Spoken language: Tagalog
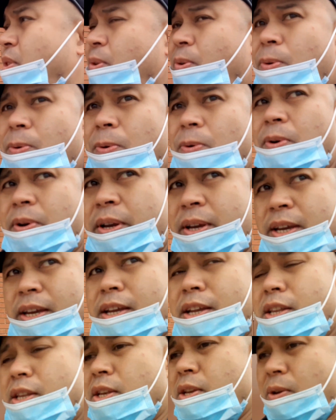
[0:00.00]
to a
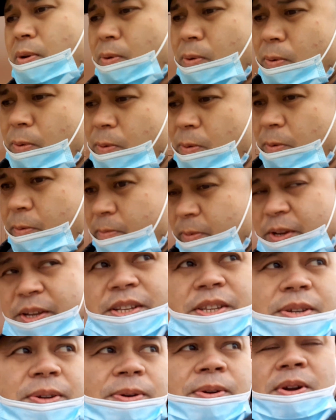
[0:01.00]
new
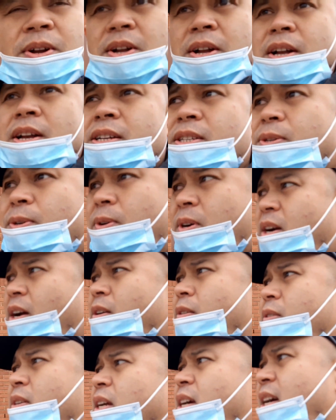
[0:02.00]
video So
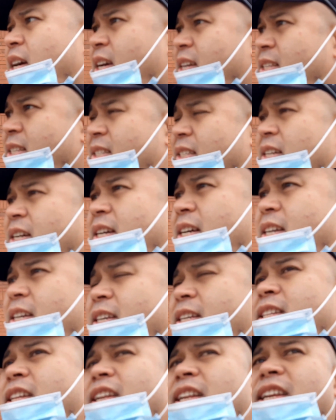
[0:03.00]
karon guys, uh,
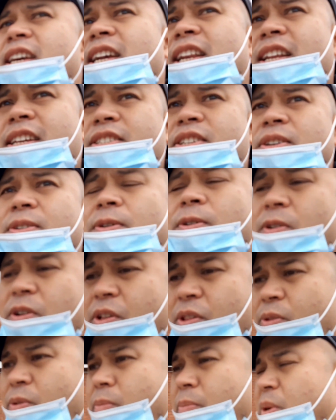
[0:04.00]
dali lang siguro
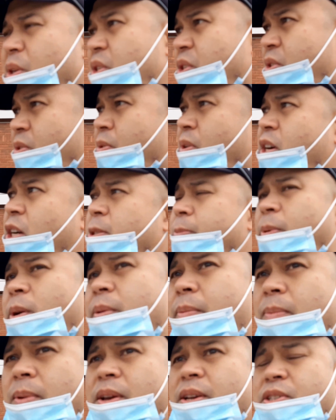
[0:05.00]
nitong video guys
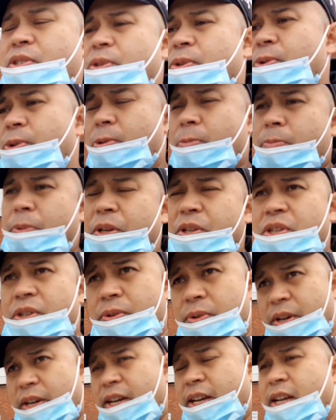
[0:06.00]
Probably short
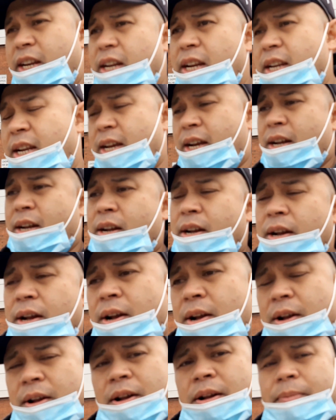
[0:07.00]
video and uh,
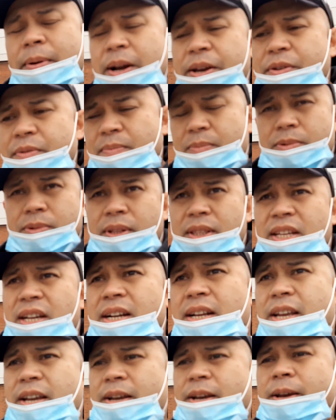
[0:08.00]
maayong
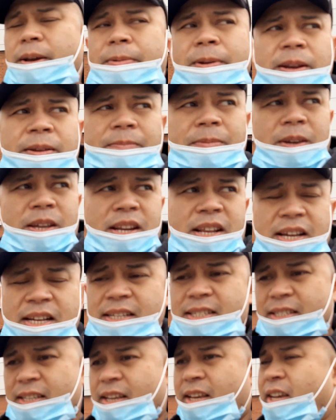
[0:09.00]
buntag
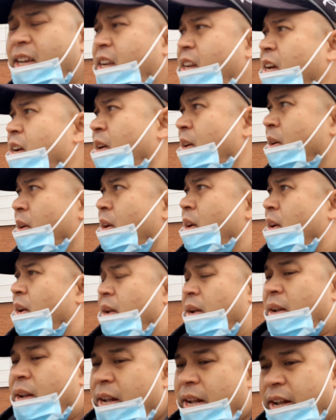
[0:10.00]
Pilipinas And
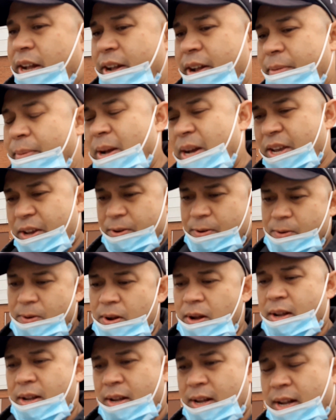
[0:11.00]

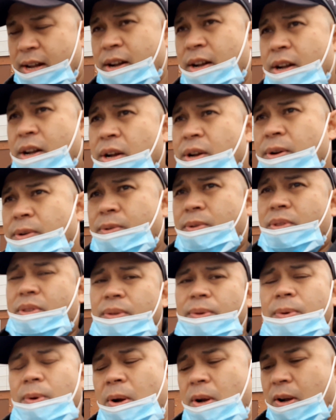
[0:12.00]
maayong
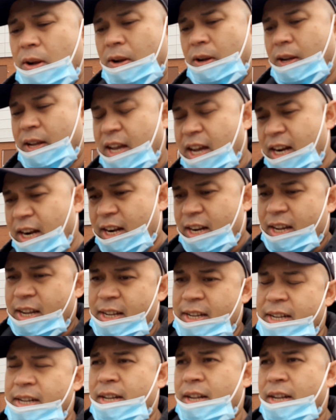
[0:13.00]
udto Canada